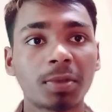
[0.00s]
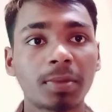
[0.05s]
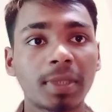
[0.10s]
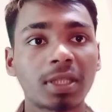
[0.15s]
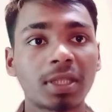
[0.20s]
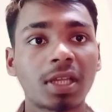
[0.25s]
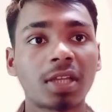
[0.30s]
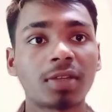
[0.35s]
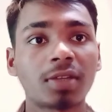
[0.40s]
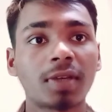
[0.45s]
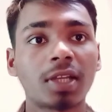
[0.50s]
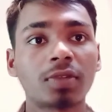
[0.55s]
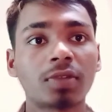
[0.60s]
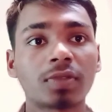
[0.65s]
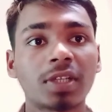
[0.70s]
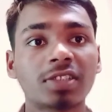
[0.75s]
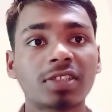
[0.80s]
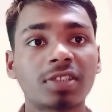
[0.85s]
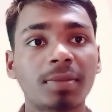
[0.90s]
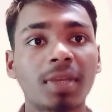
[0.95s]
मैं बताने वाला
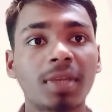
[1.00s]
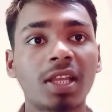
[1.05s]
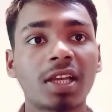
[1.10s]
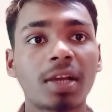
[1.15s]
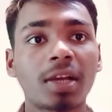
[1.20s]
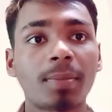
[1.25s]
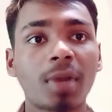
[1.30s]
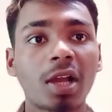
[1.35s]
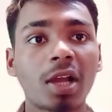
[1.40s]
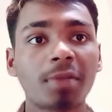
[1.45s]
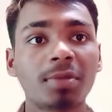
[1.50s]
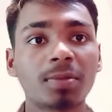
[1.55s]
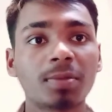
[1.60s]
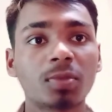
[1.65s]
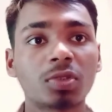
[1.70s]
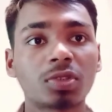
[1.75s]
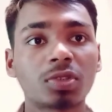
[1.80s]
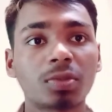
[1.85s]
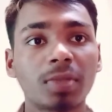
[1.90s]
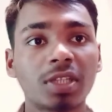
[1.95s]
हूँ कैसे मिलेगा फाइव वी
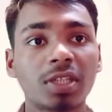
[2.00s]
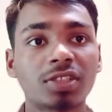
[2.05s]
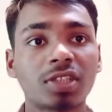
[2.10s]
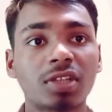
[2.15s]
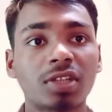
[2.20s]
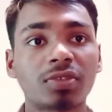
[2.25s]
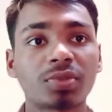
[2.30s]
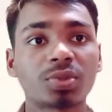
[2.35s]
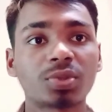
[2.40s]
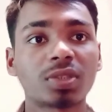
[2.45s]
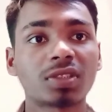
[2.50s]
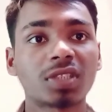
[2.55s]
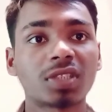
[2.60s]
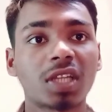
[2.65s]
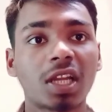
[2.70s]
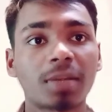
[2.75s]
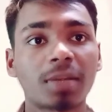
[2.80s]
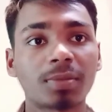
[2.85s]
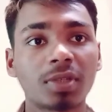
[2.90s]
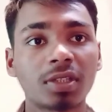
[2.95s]
मोड तो मेरे चैनल को
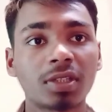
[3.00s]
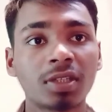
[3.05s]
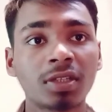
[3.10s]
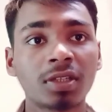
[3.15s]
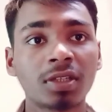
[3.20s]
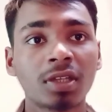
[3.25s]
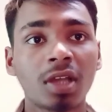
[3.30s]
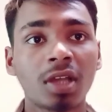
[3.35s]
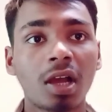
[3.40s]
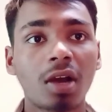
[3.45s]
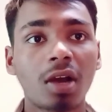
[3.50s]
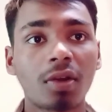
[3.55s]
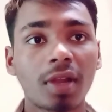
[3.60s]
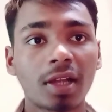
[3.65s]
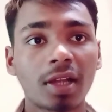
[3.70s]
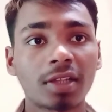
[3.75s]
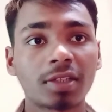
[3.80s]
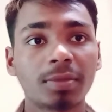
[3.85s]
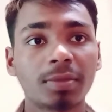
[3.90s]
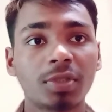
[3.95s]
सब्सक्राइब कर दें और
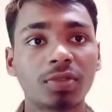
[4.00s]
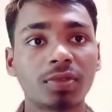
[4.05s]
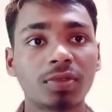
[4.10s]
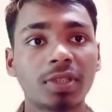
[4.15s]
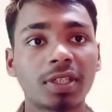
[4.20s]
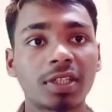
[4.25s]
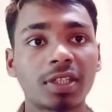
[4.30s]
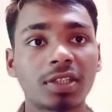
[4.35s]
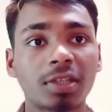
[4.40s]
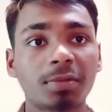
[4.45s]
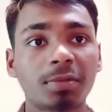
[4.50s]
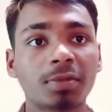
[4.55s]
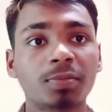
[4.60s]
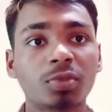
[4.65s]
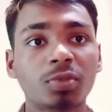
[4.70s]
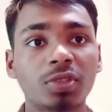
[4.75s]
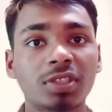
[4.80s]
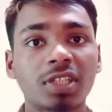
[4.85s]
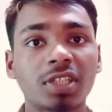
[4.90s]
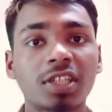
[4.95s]
आगे की वीडियो देखें तभी
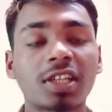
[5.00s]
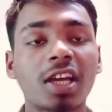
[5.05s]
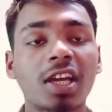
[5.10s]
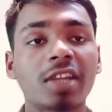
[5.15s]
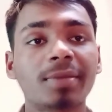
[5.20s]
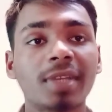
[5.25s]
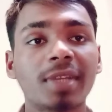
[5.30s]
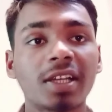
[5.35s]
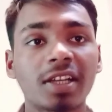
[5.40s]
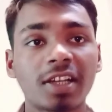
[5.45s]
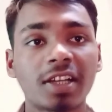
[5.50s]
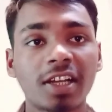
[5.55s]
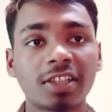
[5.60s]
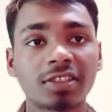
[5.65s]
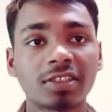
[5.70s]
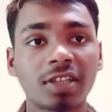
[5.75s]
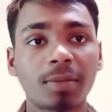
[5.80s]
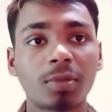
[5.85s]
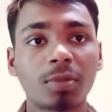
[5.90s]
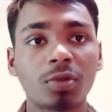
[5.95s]
पूरी जानकारी मिलेगा
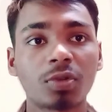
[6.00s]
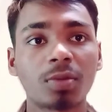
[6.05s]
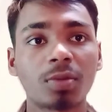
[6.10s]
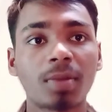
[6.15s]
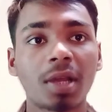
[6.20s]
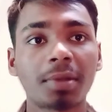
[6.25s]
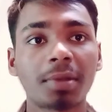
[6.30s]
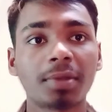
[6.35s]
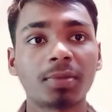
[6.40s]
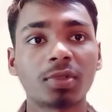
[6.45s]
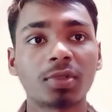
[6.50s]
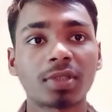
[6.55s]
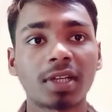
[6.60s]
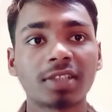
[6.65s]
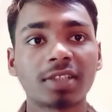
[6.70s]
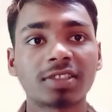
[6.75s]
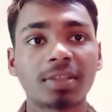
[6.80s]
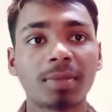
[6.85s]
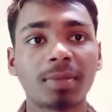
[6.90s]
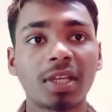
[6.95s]
गैस आप लोगों को फाइव ई मोड
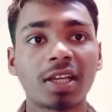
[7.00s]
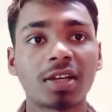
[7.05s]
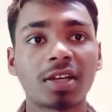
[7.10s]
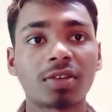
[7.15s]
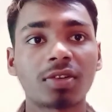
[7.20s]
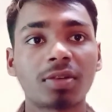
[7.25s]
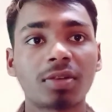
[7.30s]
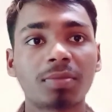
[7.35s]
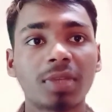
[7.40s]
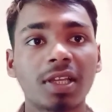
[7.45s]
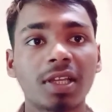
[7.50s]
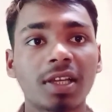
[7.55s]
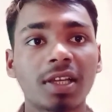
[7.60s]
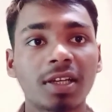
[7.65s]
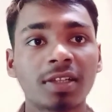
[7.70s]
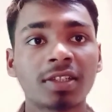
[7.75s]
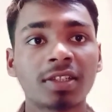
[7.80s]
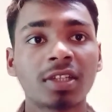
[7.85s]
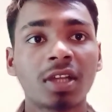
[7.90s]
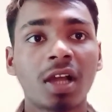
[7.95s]
कैसे मिलेगा कब
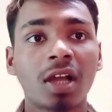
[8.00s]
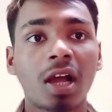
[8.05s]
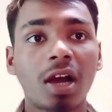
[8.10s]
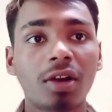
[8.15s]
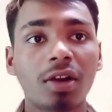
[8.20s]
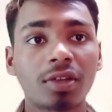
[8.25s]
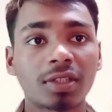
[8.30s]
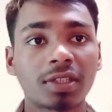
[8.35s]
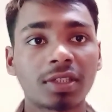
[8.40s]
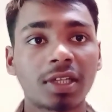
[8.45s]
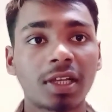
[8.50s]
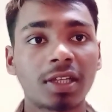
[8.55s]
मिलेगा और